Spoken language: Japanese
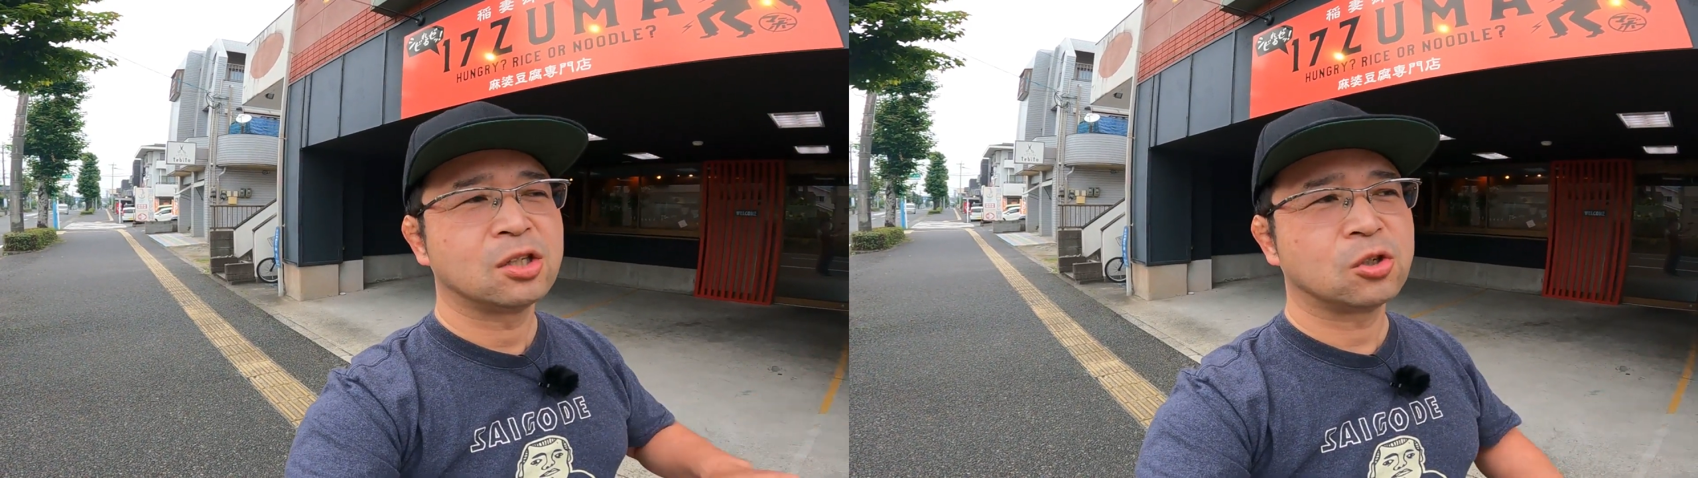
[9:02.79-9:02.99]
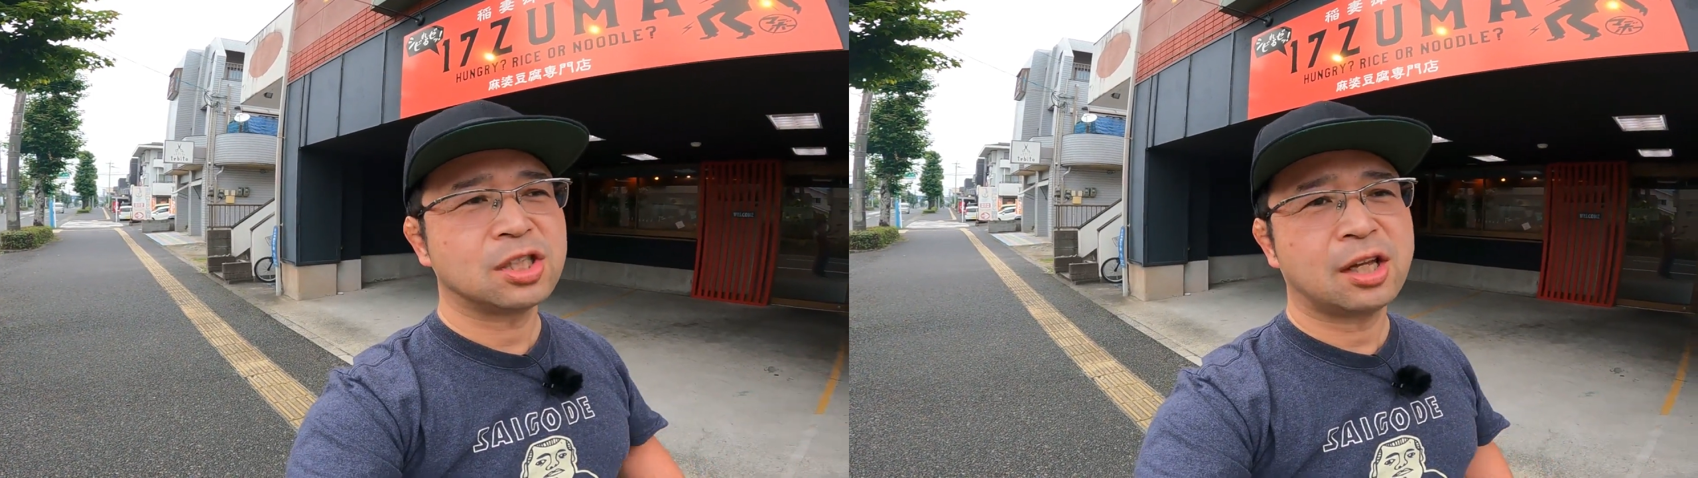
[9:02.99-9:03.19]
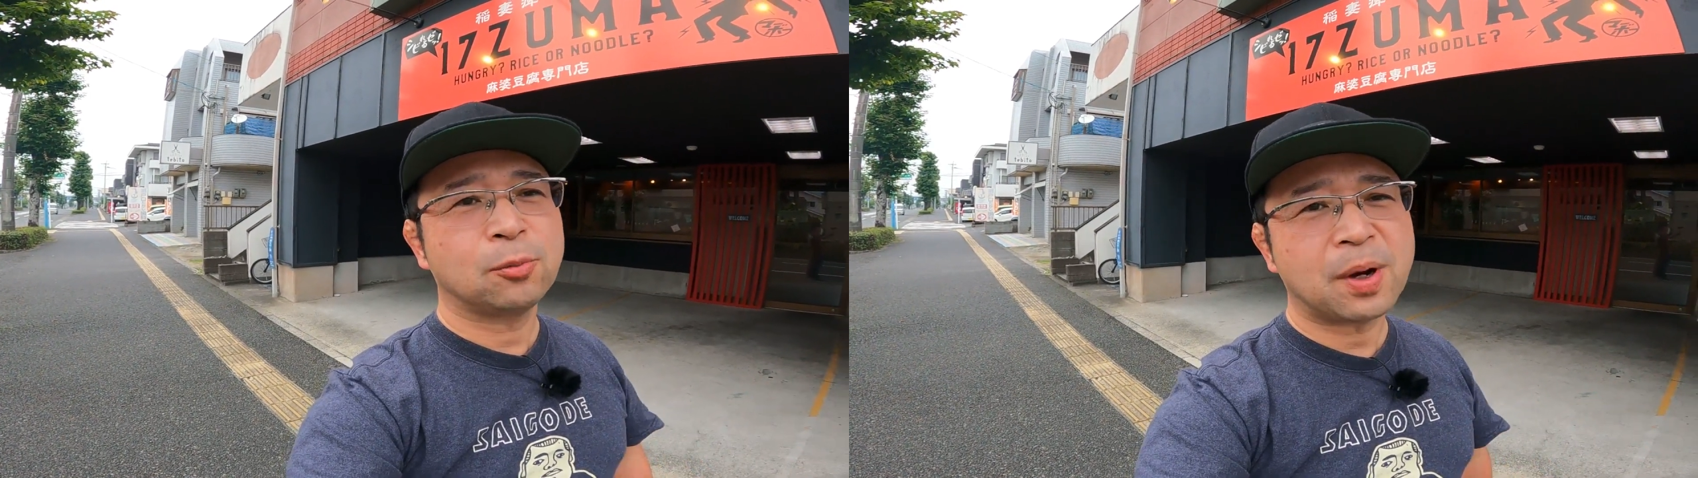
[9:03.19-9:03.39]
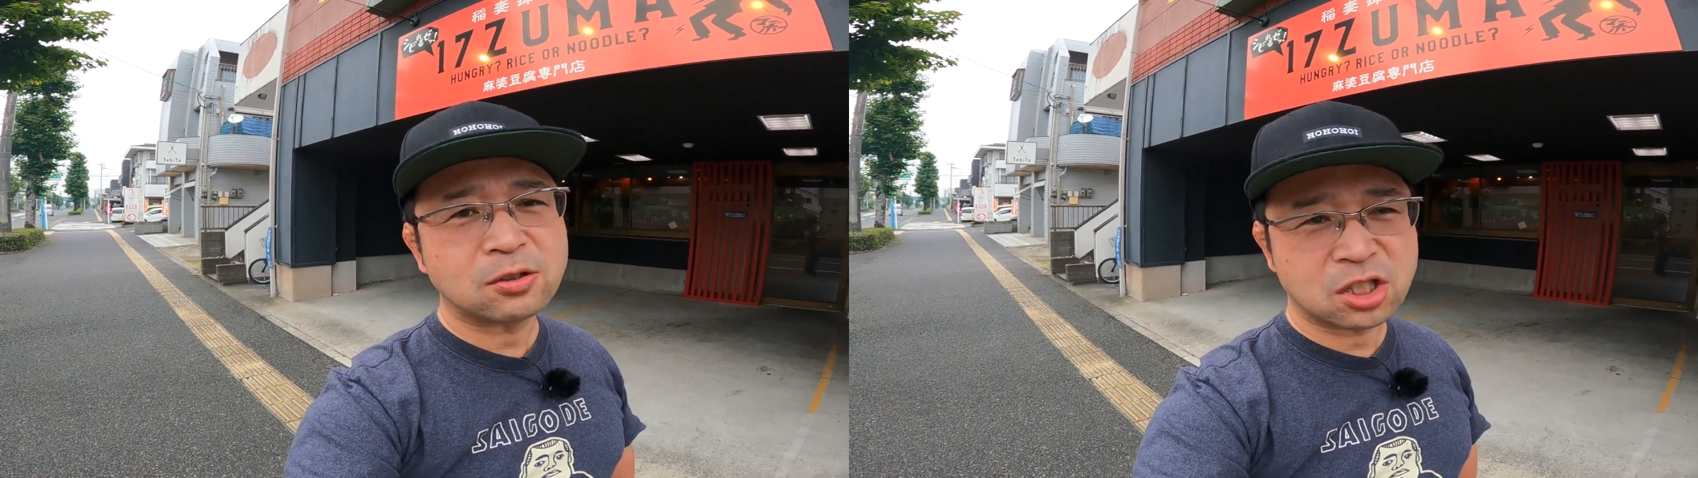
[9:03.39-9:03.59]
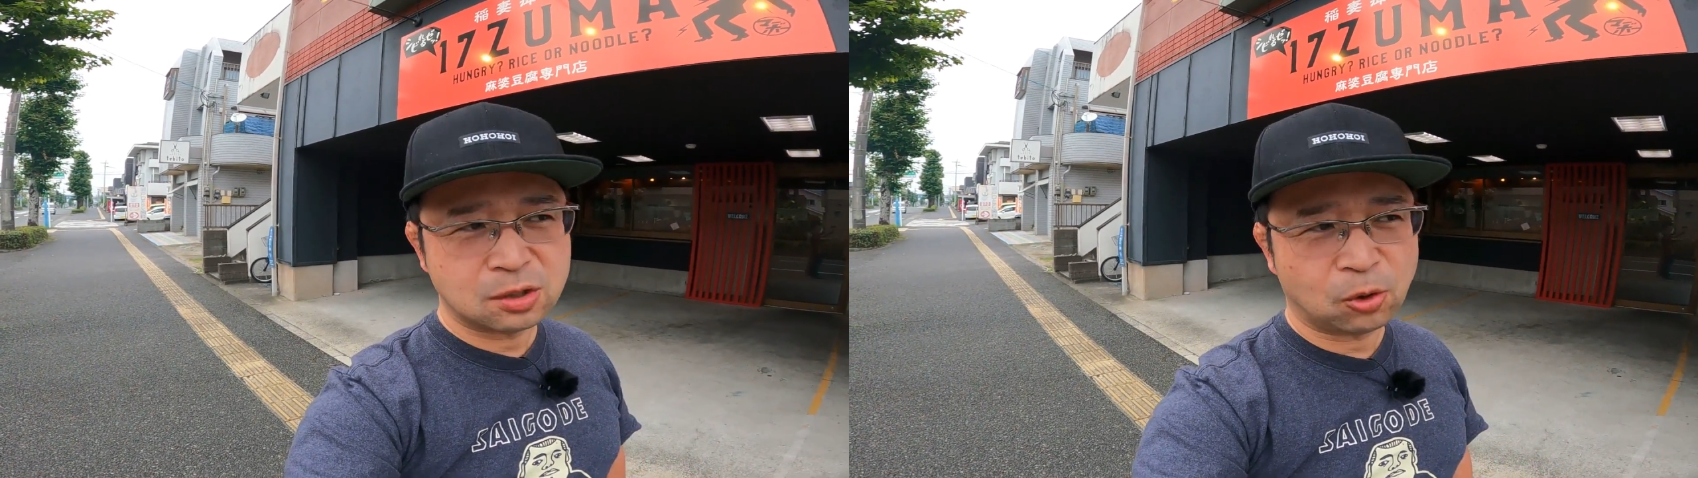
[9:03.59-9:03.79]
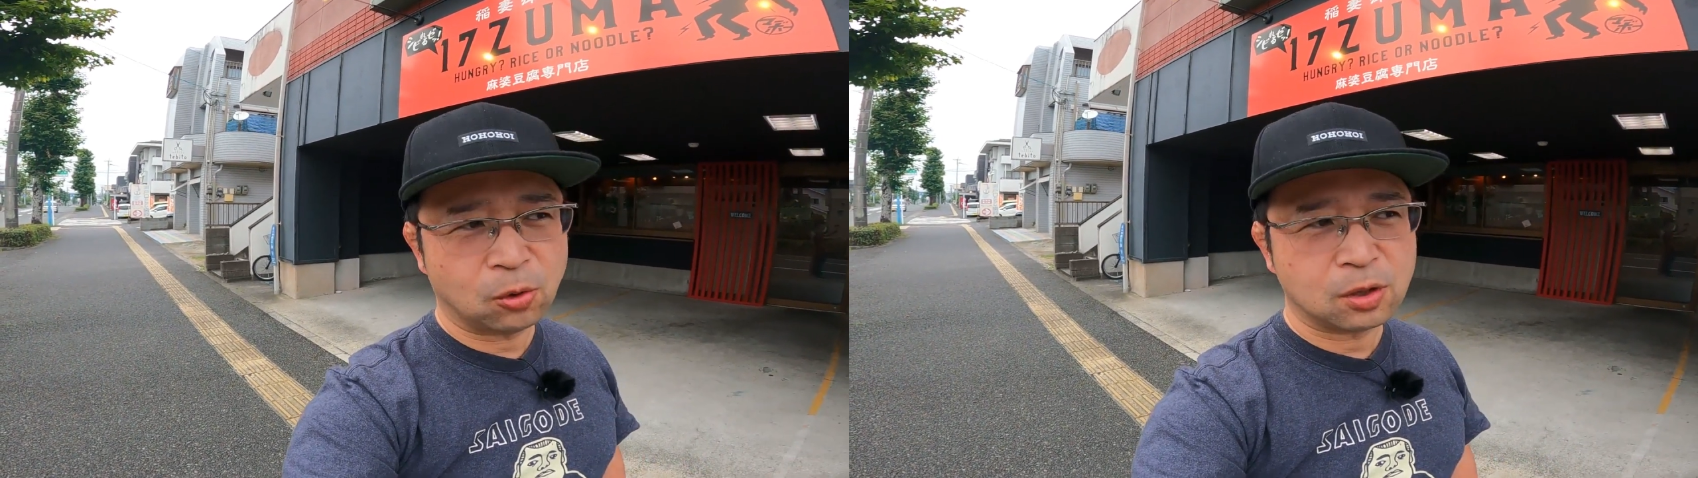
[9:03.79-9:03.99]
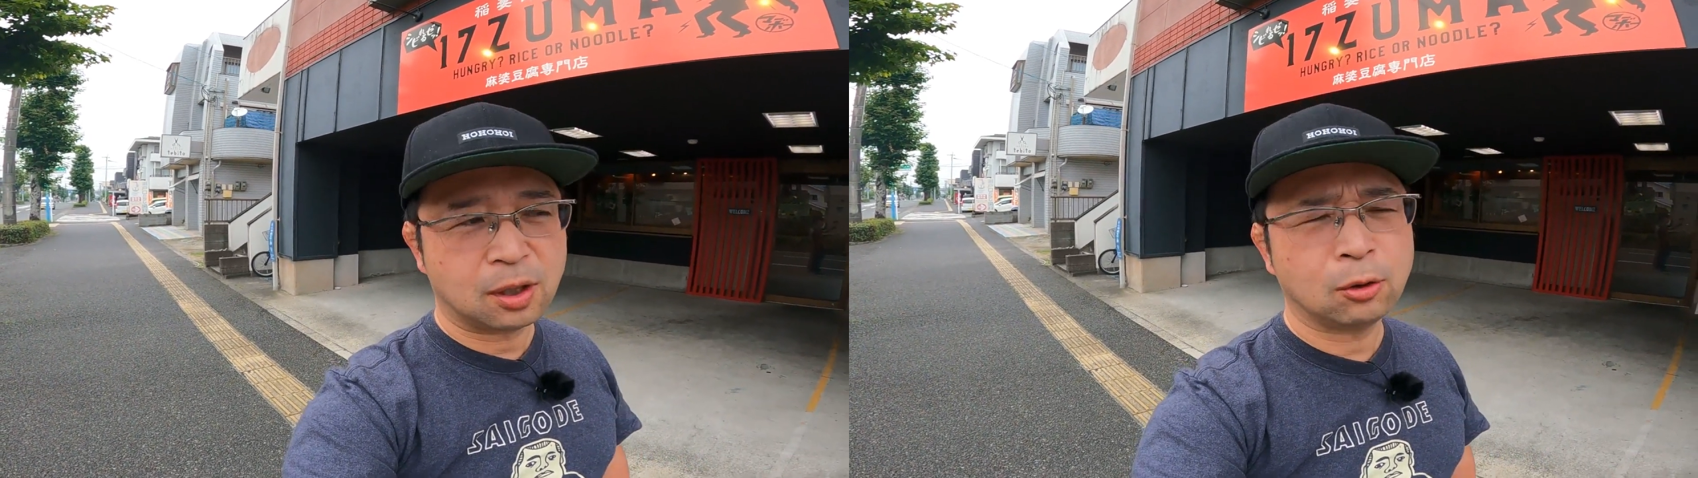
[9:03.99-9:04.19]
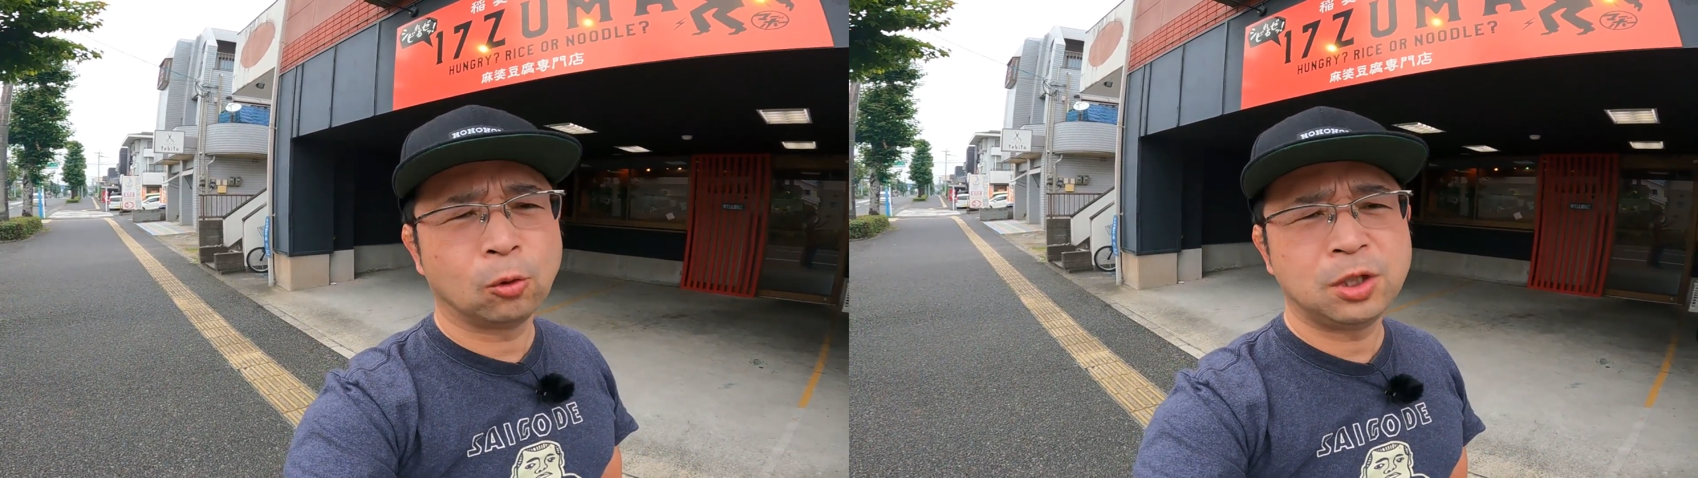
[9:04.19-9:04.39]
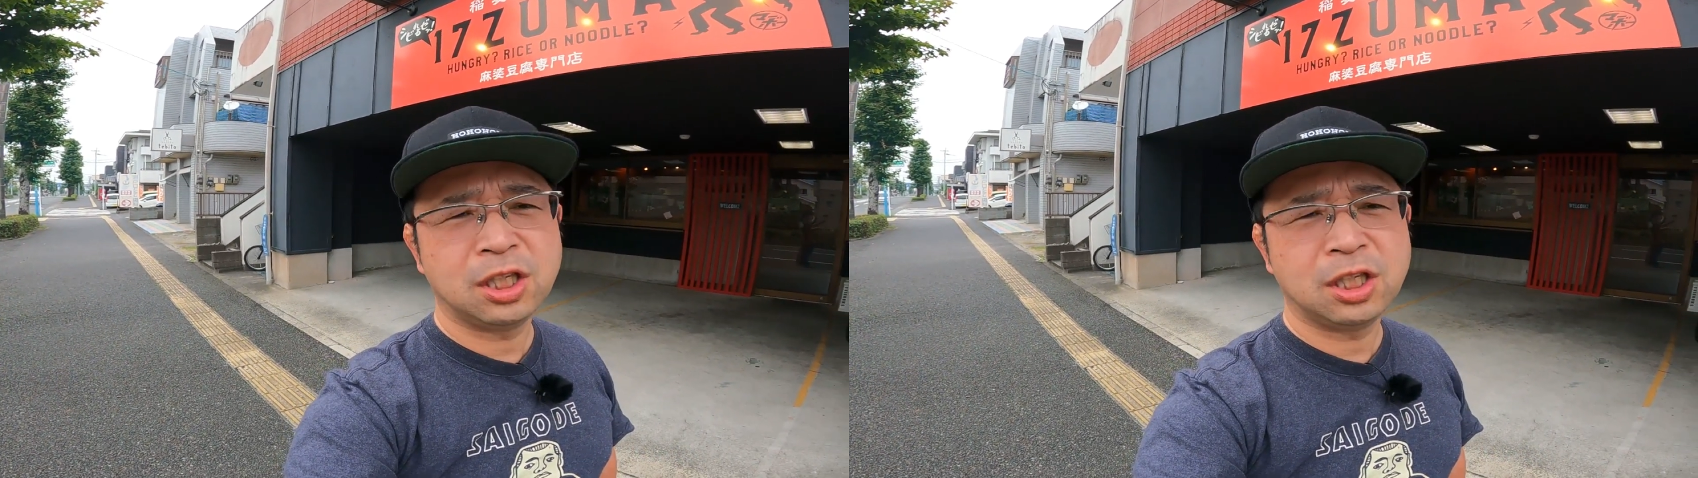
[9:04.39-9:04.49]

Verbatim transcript: そしてあのパクチーもあの